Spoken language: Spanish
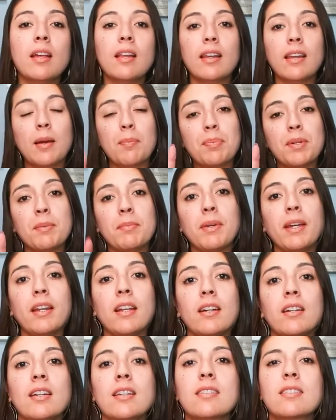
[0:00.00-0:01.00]
La
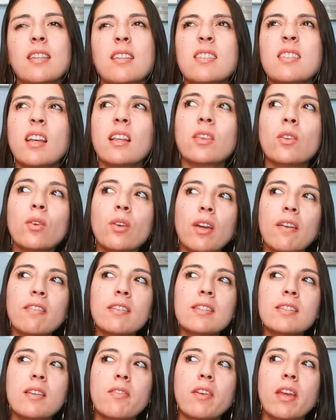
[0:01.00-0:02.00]
primera es que siento
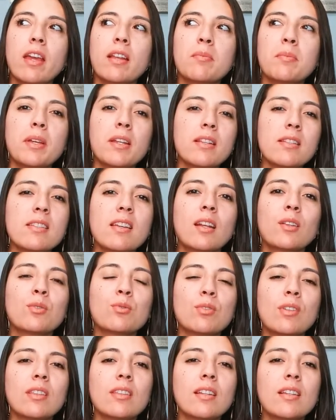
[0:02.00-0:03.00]
que si bien bien es cierto es
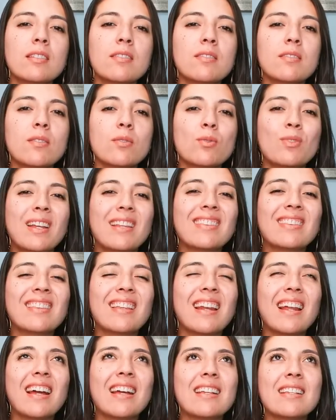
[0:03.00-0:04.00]
una trans, una
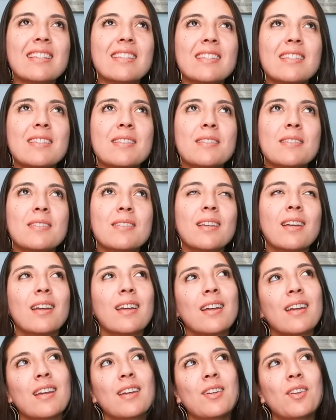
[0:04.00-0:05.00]
trans,
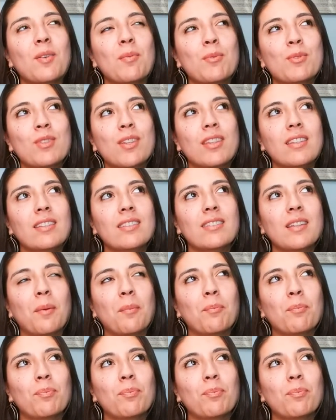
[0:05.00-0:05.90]
¿cómo se dice?